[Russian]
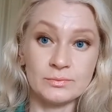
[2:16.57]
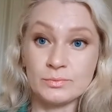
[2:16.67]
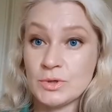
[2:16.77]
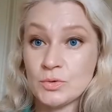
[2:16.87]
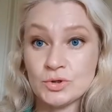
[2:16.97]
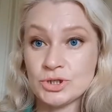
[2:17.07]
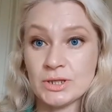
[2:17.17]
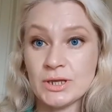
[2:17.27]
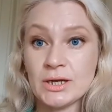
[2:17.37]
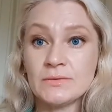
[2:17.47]
мне
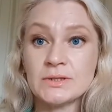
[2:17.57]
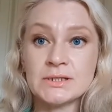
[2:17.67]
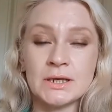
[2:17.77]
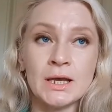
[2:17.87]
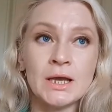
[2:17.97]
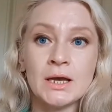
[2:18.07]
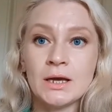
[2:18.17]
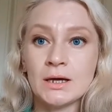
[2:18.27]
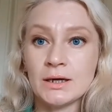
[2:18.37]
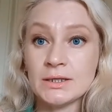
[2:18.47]
очень нравится –
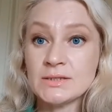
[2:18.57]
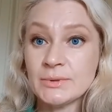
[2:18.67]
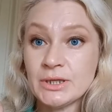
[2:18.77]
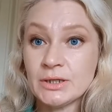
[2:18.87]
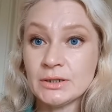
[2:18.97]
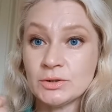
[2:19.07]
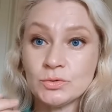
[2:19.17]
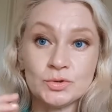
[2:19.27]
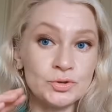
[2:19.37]
а несмотря на то,